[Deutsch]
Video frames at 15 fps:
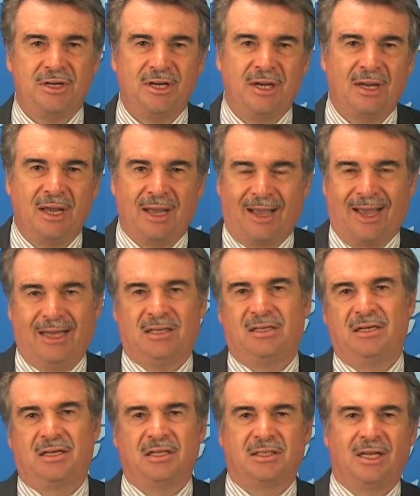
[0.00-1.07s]
die
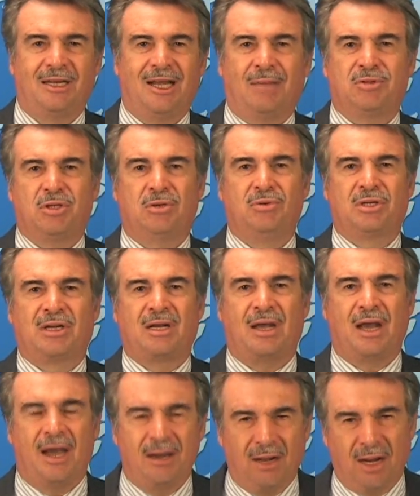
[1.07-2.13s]
rechtlich gesehen absolut
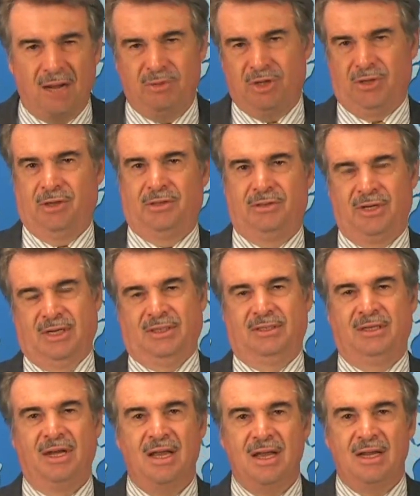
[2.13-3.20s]
keinerlei Bedeutung
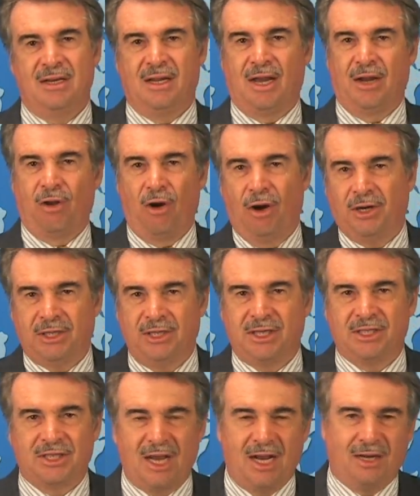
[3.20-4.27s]
hat die kann heute
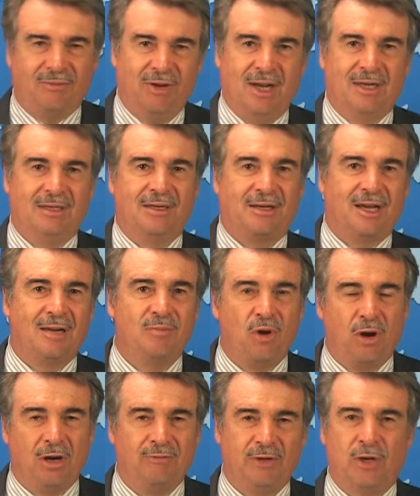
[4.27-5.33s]
gesagt werden, die kann
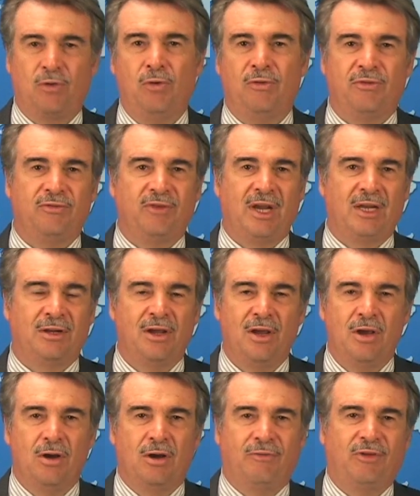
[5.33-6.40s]
morgen widerrufen werden.
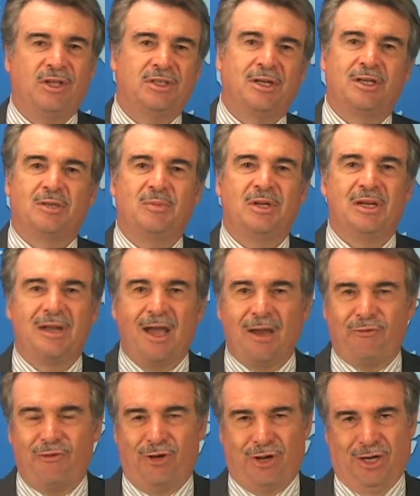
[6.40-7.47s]
Und wie sieht es mit den
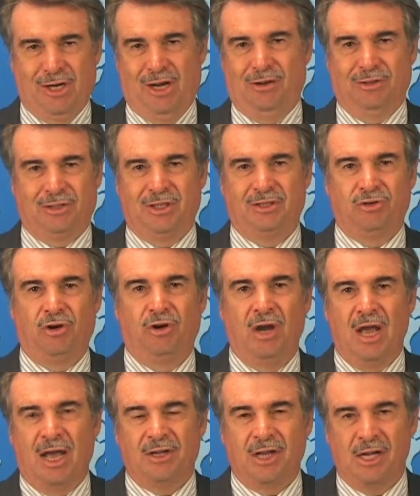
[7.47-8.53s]
Nachfolgern aus, die so
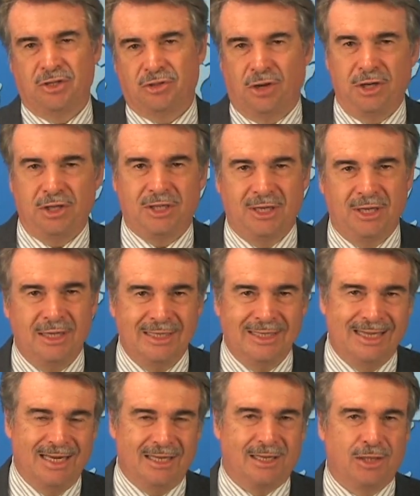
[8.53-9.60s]
an eine solche
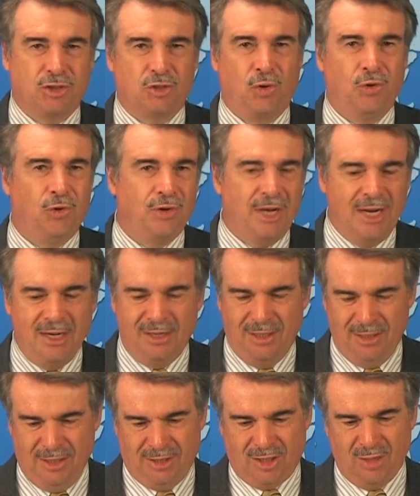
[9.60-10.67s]
Intention ohnehin
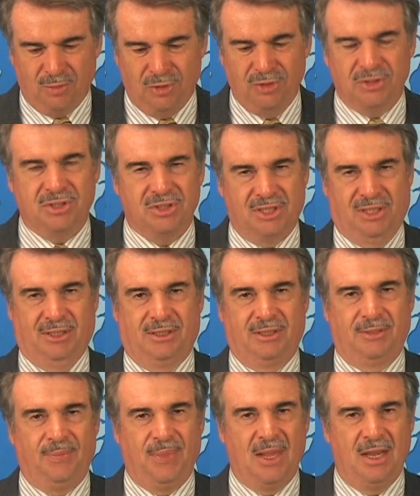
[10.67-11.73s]
nicht gebunden sind?